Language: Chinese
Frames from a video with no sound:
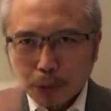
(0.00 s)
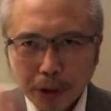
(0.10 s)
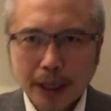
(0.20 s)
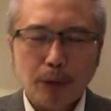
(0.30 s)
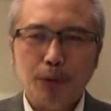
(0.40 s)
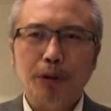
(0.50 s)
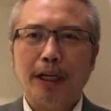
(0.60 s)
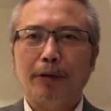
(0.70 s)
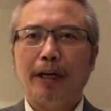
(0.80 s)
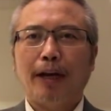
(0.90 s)
驱赶农村
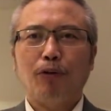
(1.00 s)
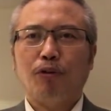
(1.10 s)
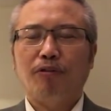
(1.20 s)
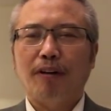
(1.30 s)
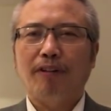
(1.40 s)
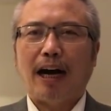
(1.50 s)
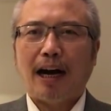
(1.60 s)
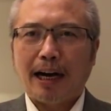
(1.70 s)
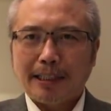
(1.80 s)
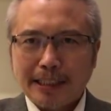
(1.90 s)
呢有两种方
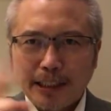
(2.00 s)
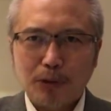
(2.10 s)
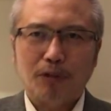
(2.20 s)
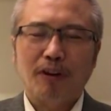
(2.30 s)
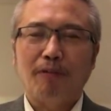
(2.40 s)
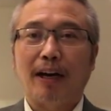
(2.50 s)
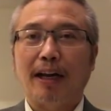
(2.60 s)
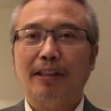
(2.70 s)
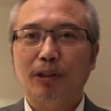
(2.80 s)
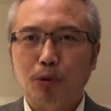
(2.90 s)
法啊，第一种方法
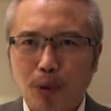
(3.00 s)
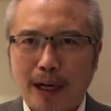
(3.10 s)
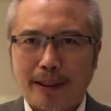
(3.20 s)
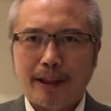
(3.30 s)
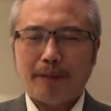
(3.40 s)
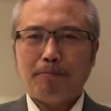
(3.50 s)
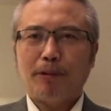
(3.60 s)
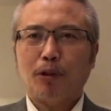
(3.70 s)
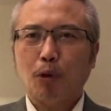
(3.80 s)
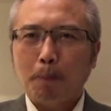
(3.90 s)
呢是软的，
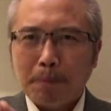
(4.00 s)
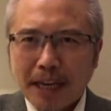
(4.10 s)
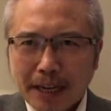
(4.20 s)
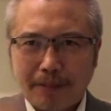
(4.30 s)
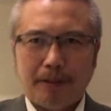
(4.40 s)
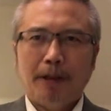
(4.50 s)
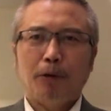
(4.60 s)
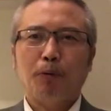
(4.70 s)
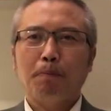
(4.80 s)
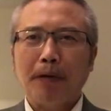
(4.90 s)
叫做骗，
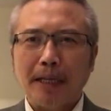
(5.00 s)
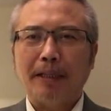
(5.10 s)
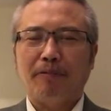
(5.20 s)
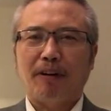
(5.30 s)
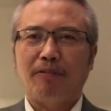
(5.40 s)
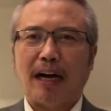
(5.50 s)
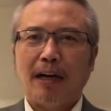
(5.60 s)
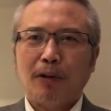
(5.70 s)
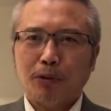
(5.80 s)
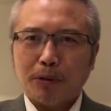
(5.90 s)
用骗的方法。
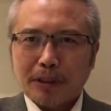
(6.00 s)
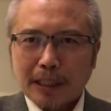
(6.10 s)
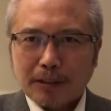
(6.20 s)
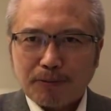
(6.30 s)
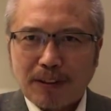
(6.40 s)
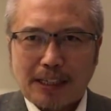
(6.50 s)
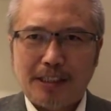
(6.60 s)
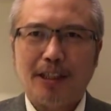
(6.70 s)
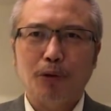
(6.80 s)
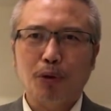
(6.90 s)
所以这个返
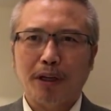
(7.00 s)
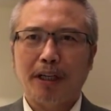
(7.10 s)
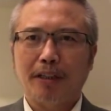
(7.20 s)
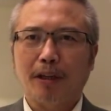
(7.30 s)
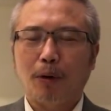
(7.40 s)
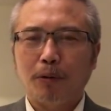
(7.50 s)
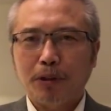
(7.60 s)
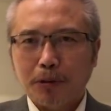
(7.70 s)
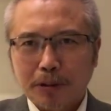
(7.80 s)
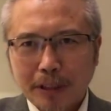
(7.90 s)
乡创业潮
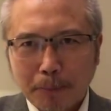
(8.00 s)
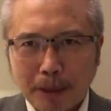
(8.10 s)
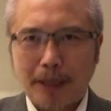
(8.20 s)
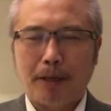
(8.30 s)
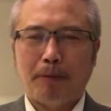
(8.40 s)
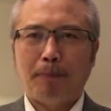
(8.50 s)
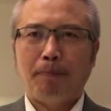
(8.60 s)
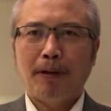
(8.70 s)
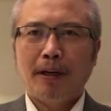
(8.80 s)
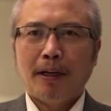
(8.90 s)
就是在骗你们。